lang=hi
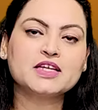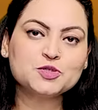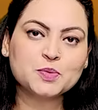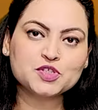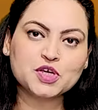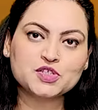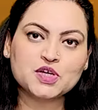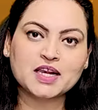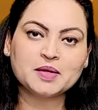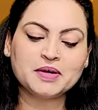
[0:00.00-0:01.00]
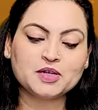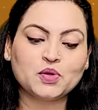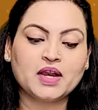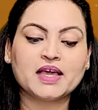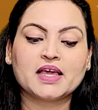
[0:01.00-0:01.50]
दस बज के चाली मिनट
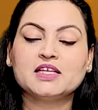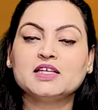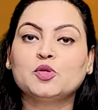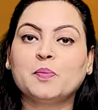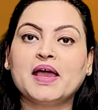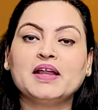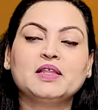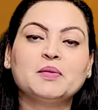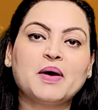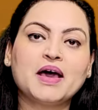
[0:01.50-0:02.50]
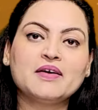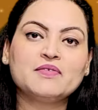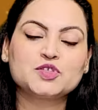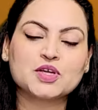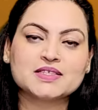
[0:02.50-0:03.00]
तो लैके दोपहर के बारह
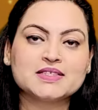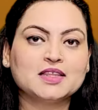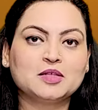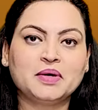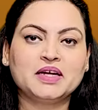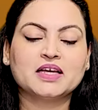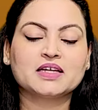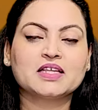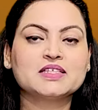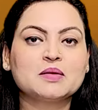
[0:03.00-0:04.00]
बज के सत्त मिनट तक का